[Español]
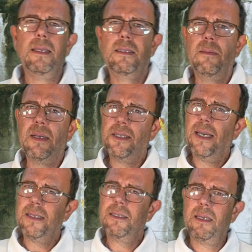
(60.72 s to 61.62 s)
¿Qué es la
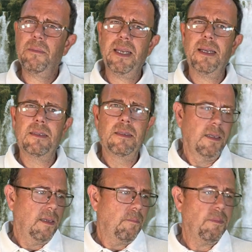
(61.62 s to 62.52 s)
Bacharis trimera?
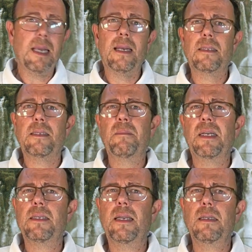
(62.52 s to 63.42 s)
Bien, la
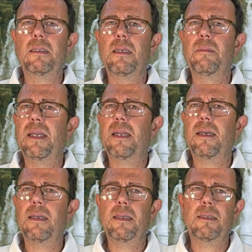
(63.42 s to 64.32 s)
Bacharis
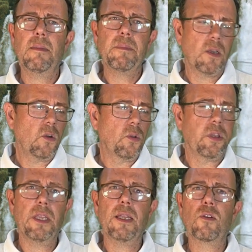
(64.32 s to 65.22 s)
trimera es también
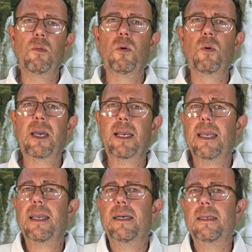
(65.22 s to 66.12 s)
conocida como
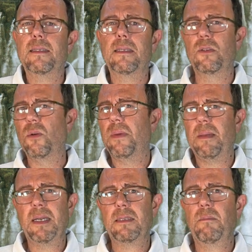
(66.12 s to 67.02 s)
carqueja, que es el
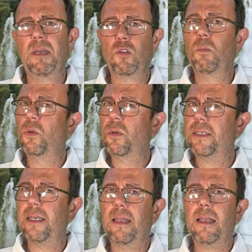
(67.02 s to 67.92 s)
nombre más, común que
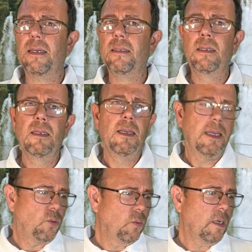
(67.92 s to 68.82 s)
se le da.
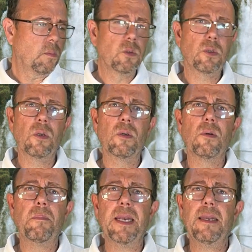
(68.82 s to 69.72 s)
Es un
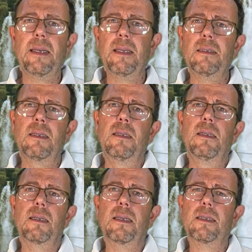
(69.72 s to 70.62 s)
arbusto perenne
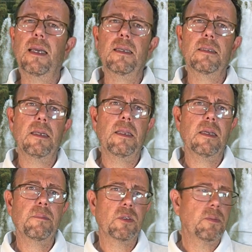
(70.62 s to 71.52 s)
que se
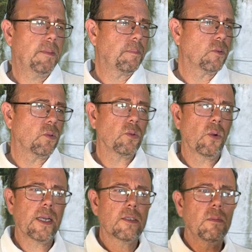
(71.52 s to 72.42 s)
caracteriza pues bien por sus
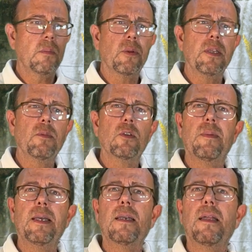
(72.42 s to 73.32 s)
hojas, como podemos
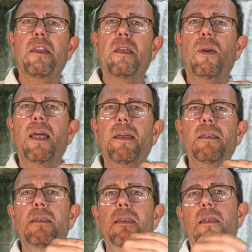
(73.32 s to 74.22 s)
ver,
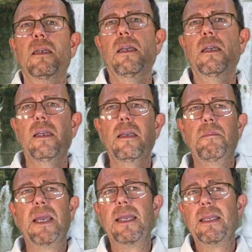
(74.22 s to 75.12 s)
lanceoladas y
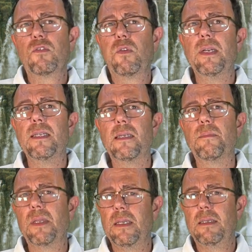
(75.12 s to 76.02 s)
pequeñas flores que
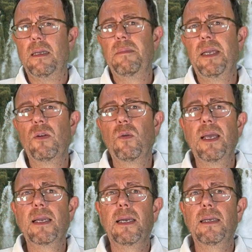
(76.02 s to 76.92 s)
pueden ser bien o
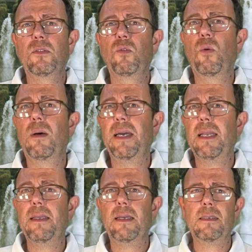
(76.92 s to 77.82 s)
blancas o
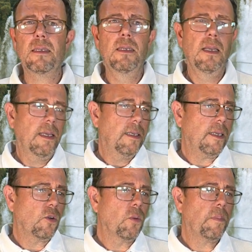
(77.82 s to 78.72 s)
amarillas y
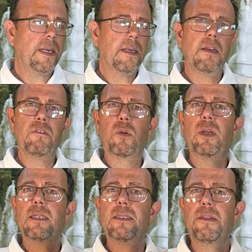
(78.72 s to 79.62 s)
se agrupan en
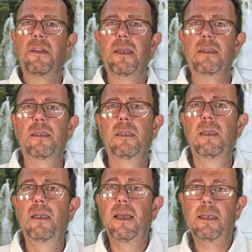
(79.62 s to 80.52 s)
fluorescencias.
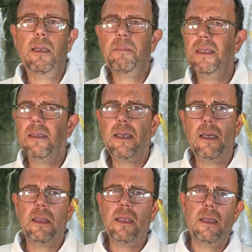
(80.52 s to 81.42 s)
Esta planta
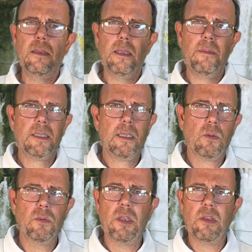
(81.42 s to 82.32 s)
crece en diversas
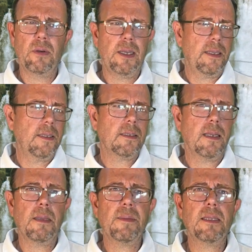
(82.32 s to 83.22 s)
condiciones
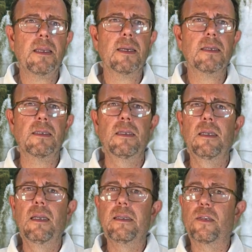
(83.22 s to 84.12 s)
climáticas
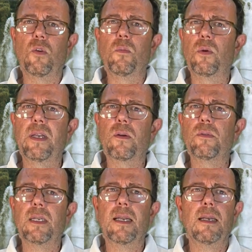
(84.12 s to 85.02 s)
y es común
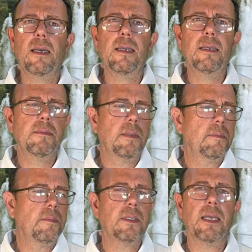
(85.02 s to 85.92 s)
encontrarla
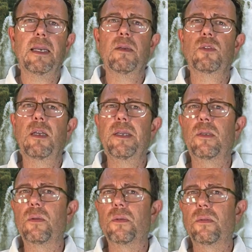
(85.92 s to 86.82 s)
en, terrenos
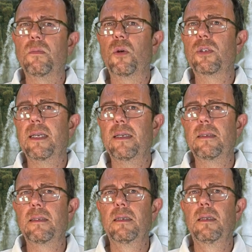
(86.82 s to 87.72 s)
abiertos,
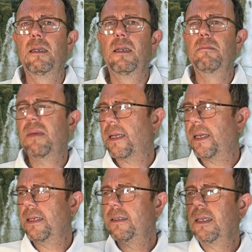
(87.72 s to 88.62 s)
bosques,
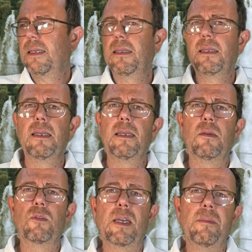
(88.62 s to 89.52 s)
márgenes de
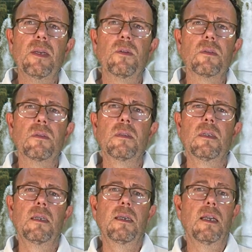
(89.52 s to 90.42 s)
los caminos,
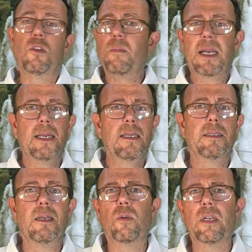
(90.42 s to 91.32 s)
en los
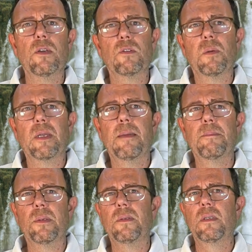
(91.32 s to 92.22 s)
márgenes de los ríos, por
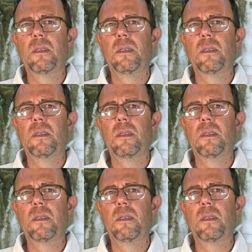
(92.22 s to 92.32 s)
ejemplo.